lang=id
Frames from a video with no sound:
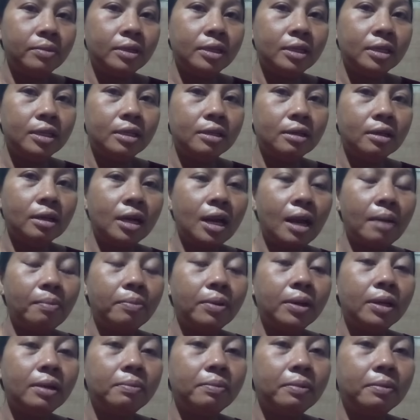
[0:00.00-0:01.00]
ini ki
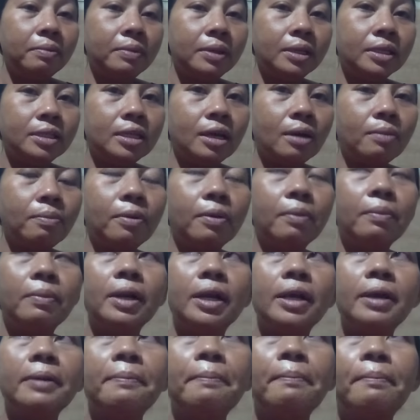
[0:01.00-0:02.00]
kelapeli pemirsa apa
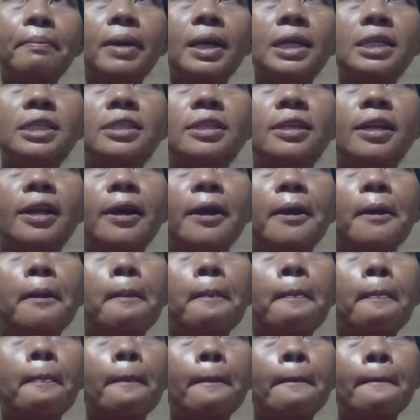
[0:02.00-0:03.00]
meneh pas neng